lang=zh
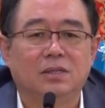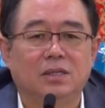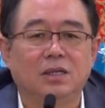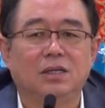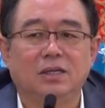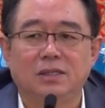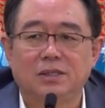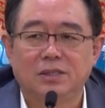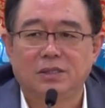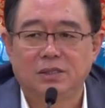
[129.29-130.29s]
地里的
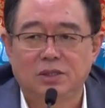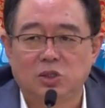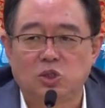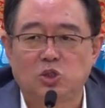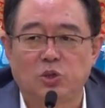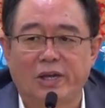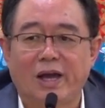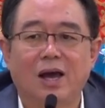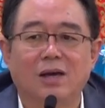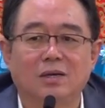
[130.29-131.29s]
这个水
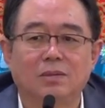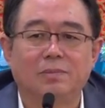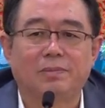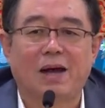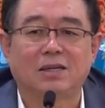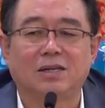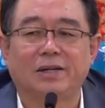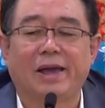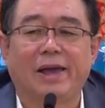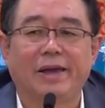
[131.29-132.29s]
呀拔上
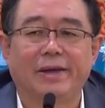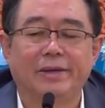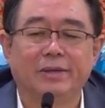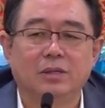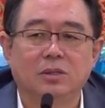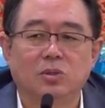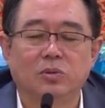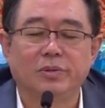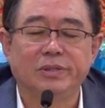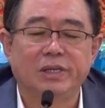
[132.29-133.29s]
来，
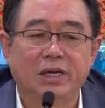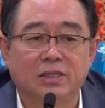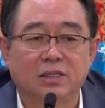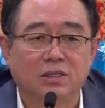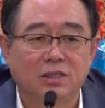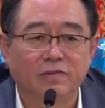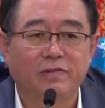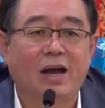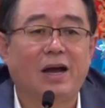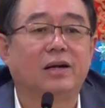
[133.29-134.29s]
通过叶子蒸
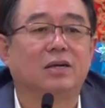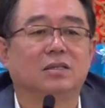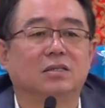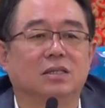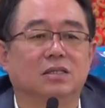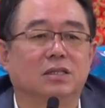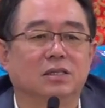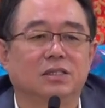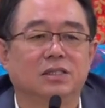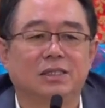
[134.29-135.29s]
发而形
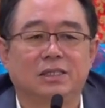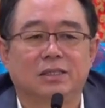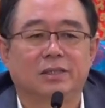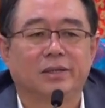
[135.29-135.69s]
成气，